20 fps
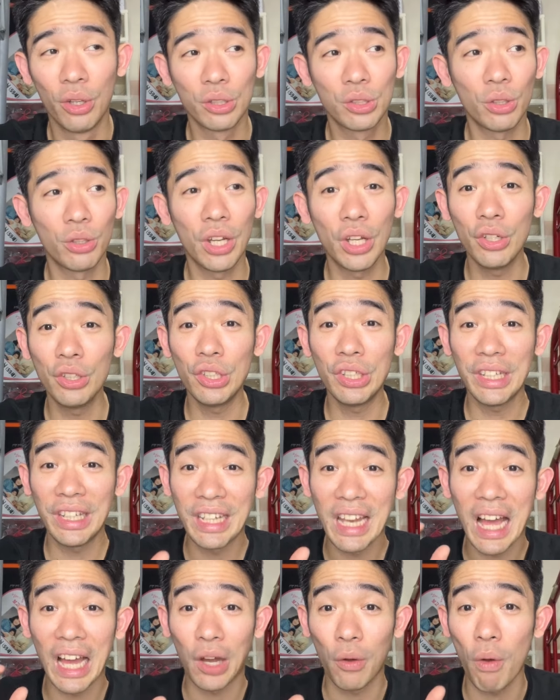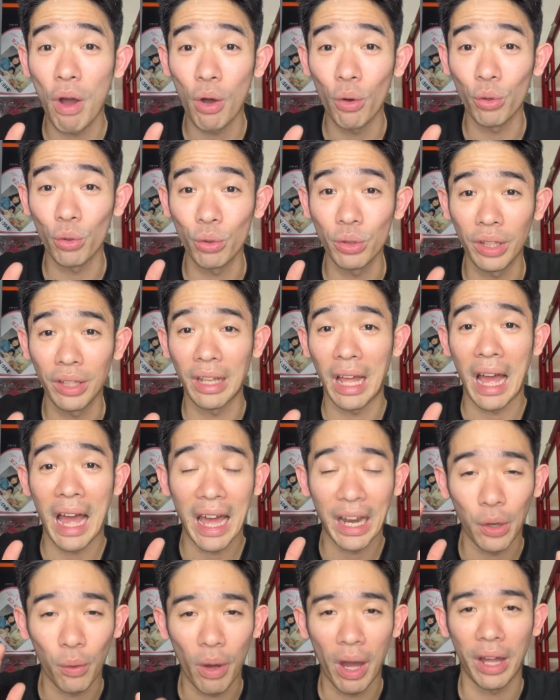So, ganun yung ginagawa kong routine
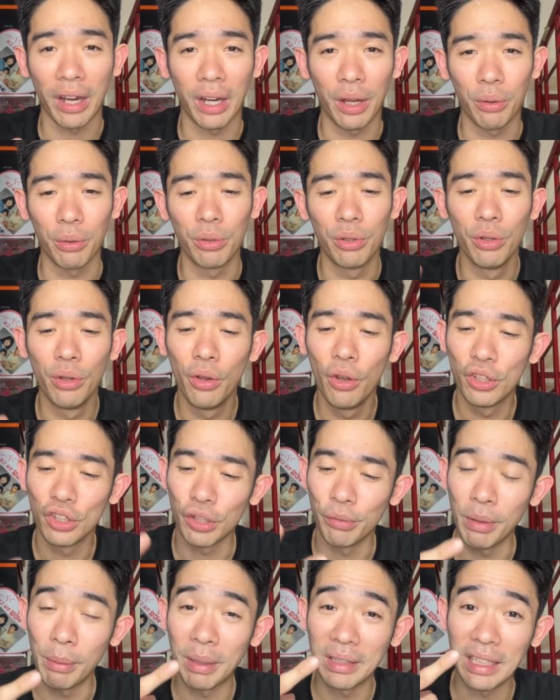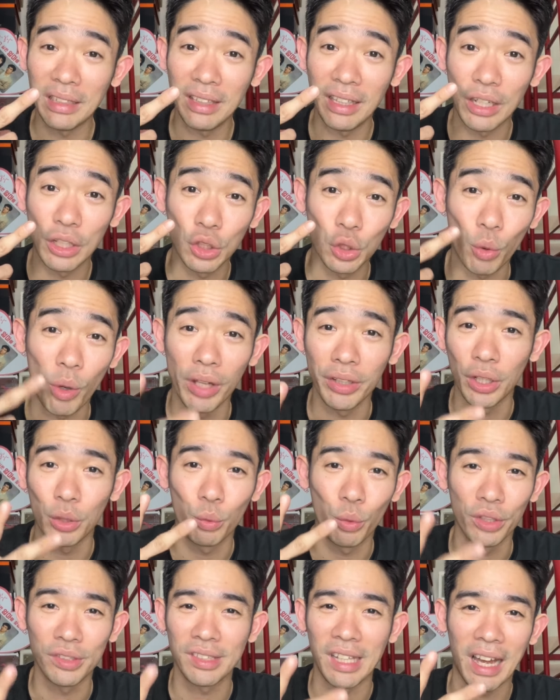araw-araw. So, may matitirang
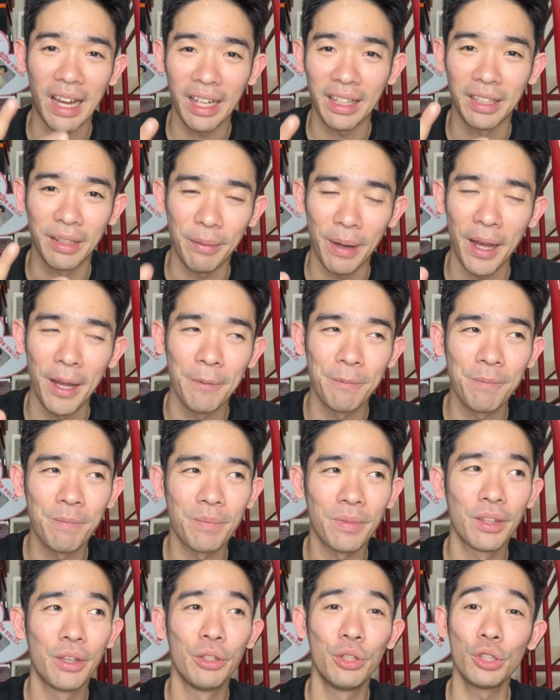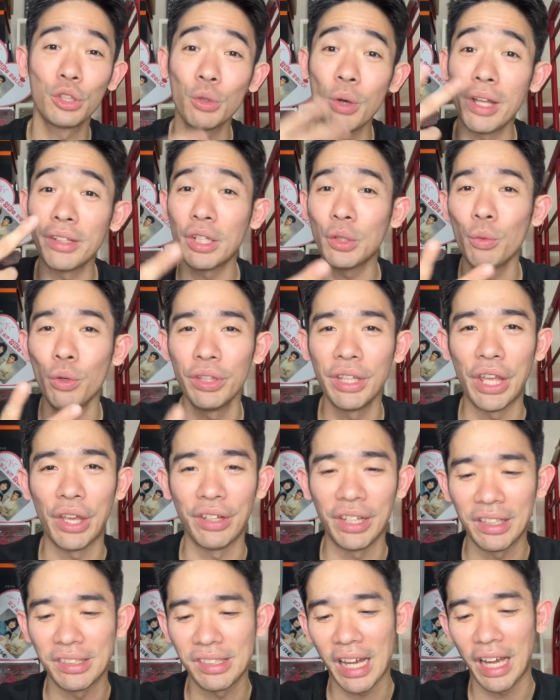201 sa akin, di ba? Yung 201 na
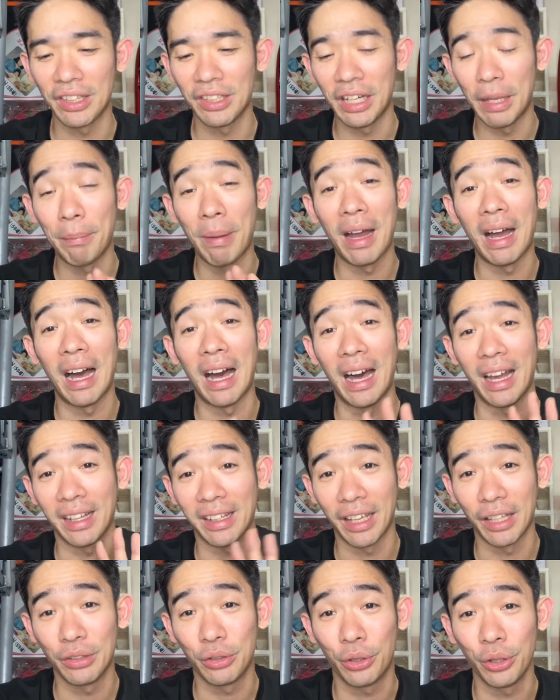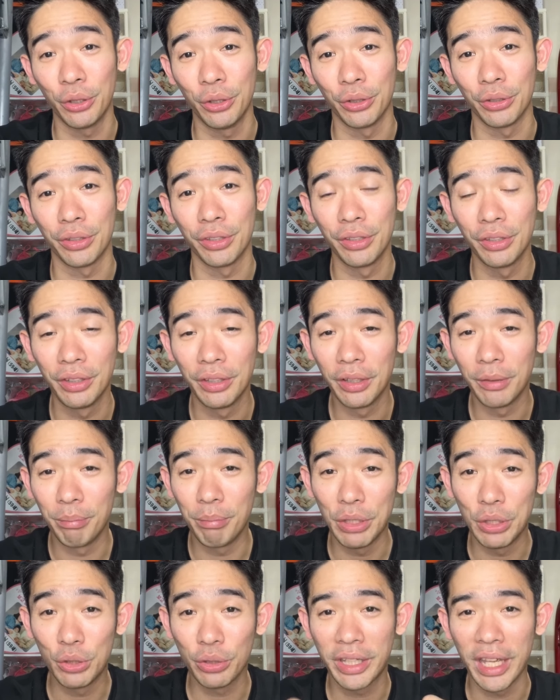yun, it's either ipang arcade ko yun,
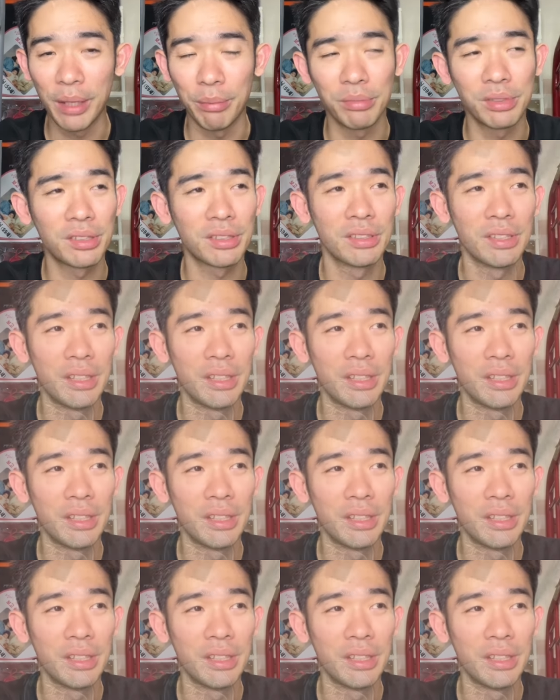video games.